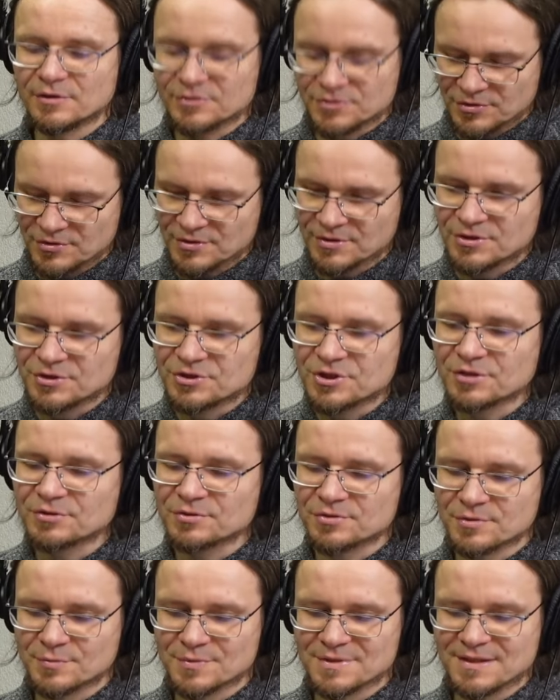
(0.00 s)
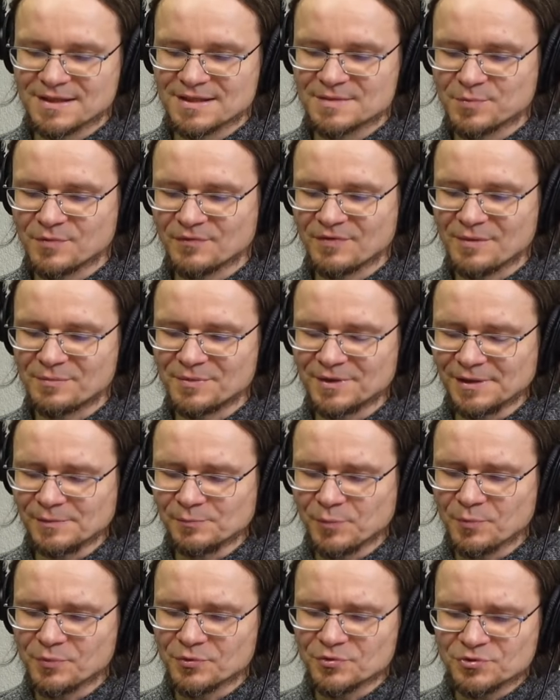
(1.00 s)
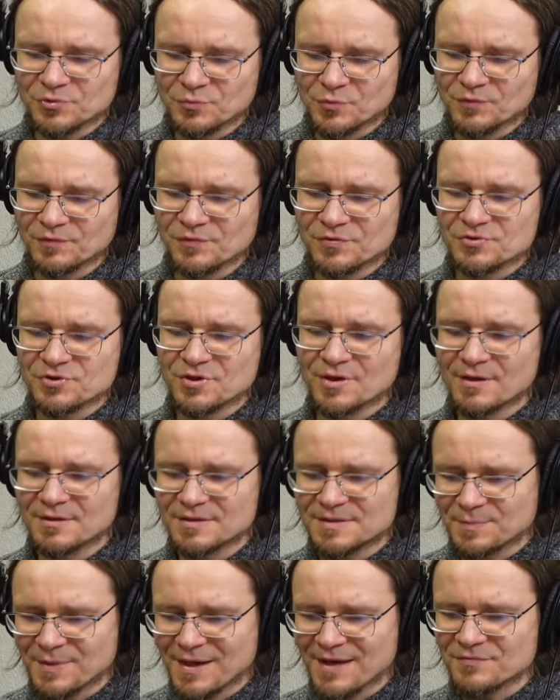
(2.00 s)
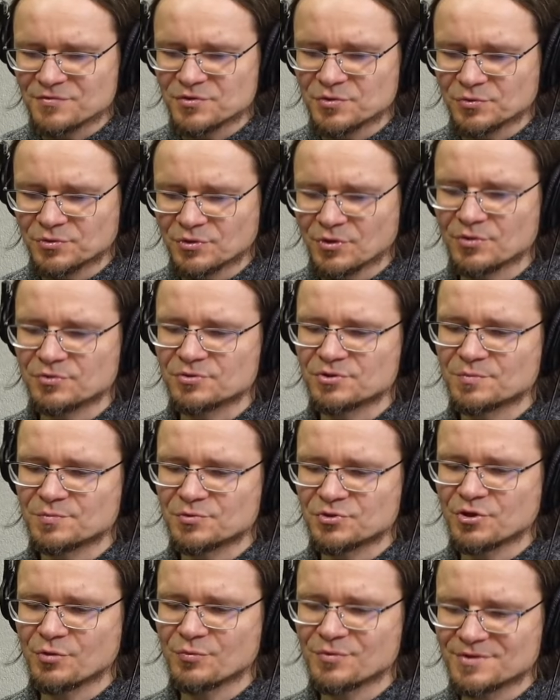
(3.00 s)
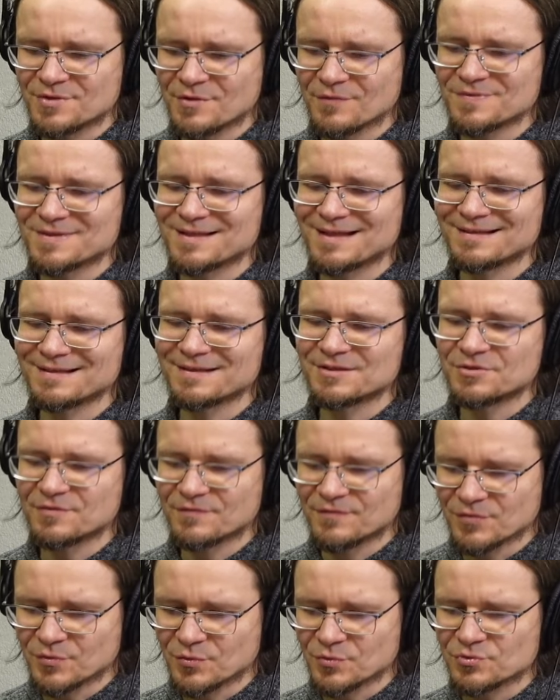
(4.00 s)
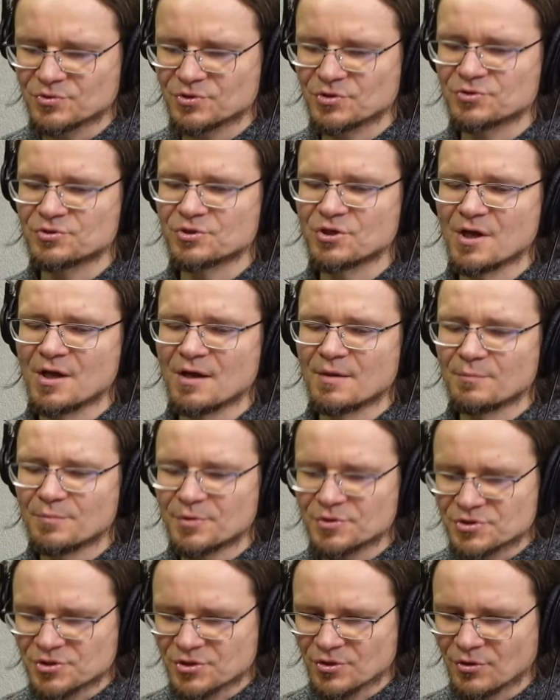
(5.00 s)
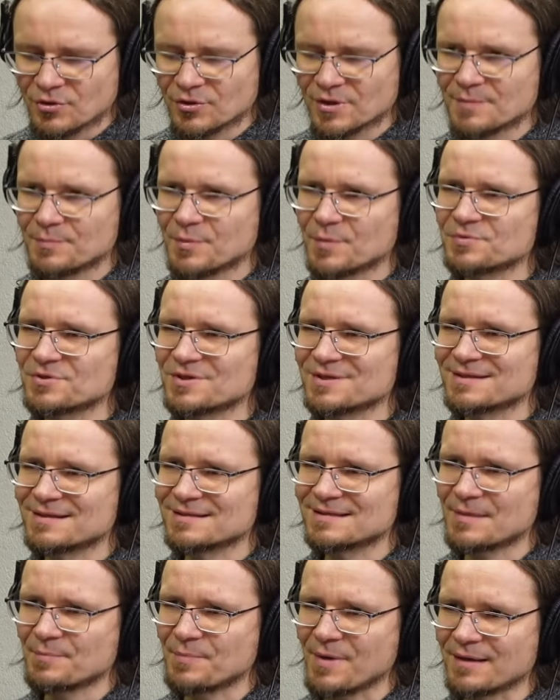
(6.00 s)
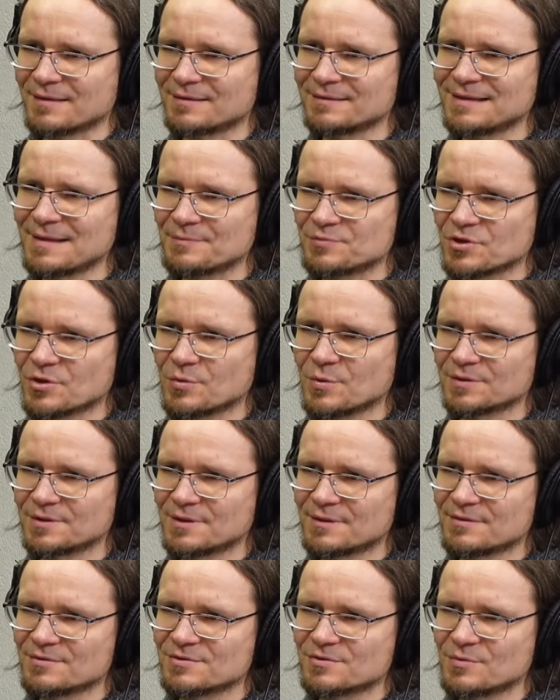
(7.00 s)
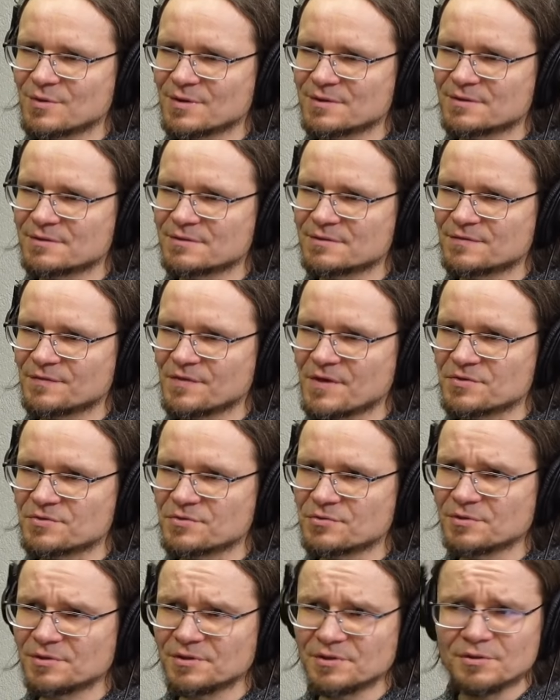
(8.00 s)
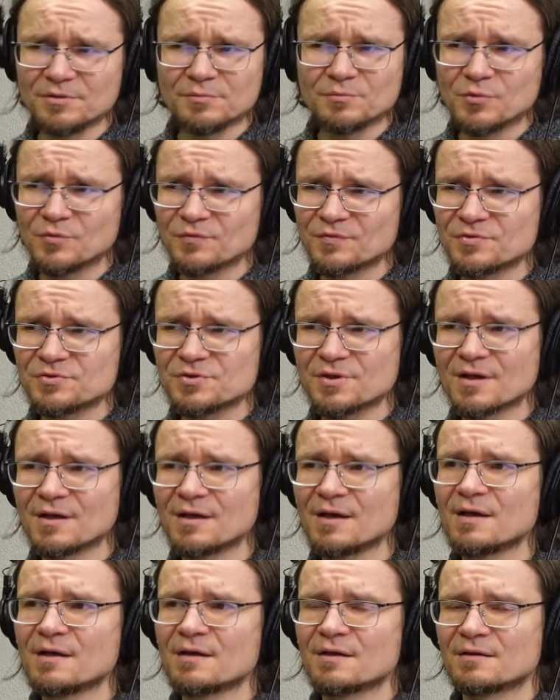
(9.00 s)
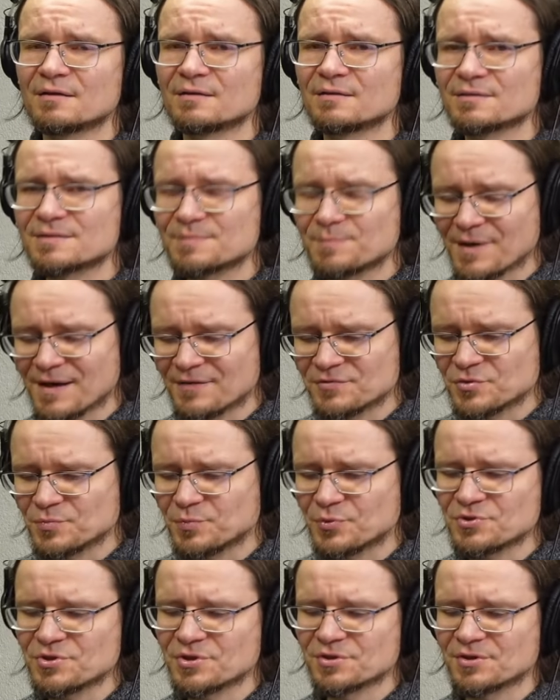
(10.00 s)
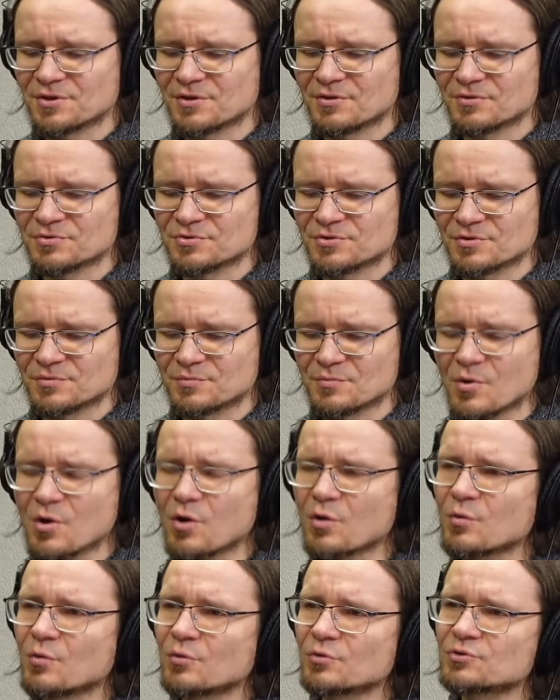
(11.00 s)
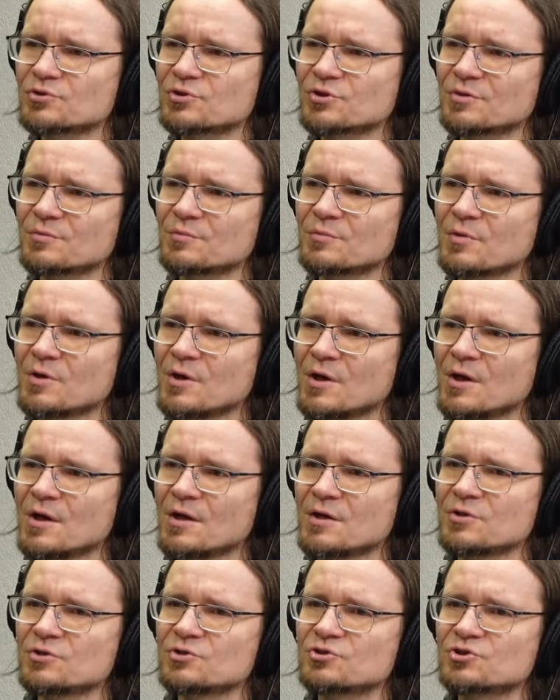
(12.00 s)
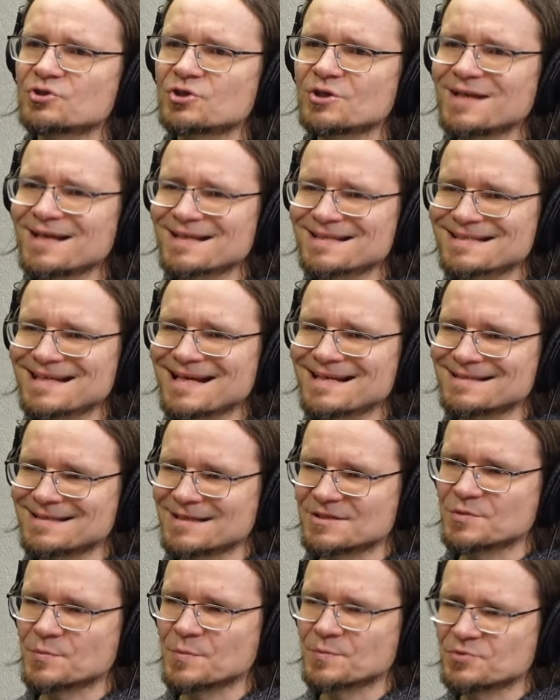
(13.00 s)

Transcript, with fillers: to, e, gdzie to sobie zaraz powiemy, i po prostu mówi, że sprawdził to, czy pszczoły są w stanie się wyuczyć, być szkolone poprzez te zapachy, na przykład na rozkład zwierząt, i mówi, że e, sprawdził później tylko, czy mogą, czym czy jest szansa, żeby